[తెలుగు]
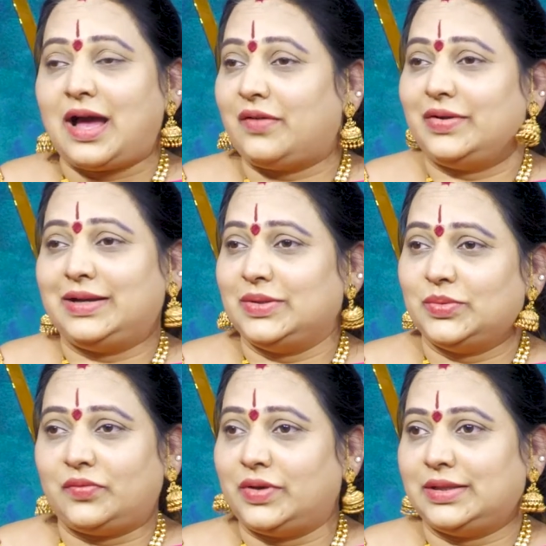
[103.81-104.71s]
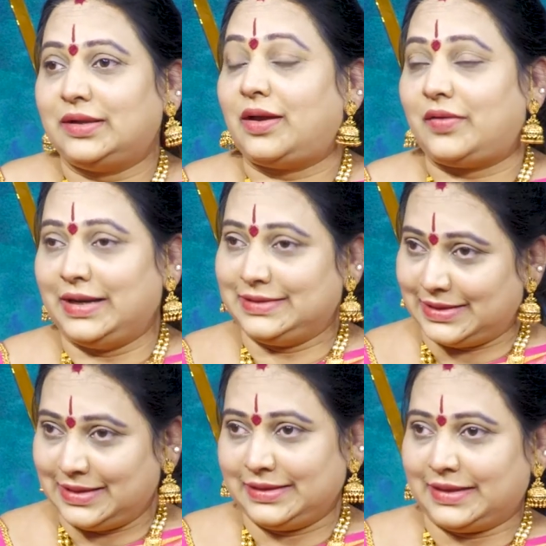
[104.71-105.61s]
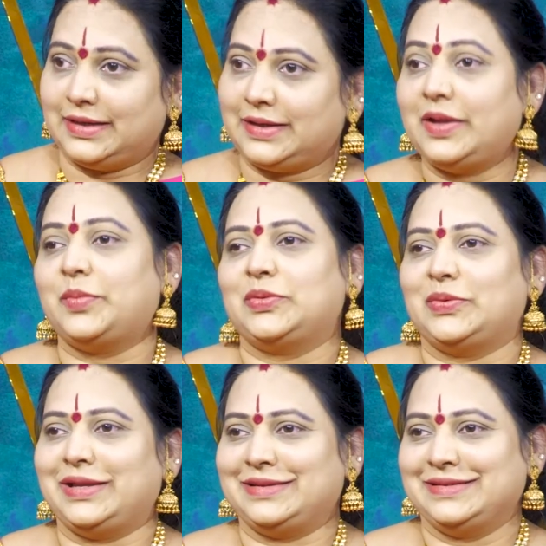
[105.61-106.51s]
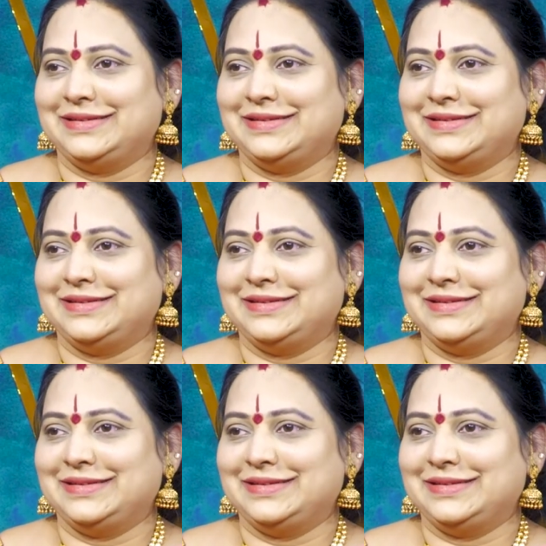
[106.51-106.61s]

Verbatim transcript: అవ్వట్లేదు అవ్వట్లేదు అని వాళ్ళకి చక్కగా టక్కటక్క అయిపోతుంటాయి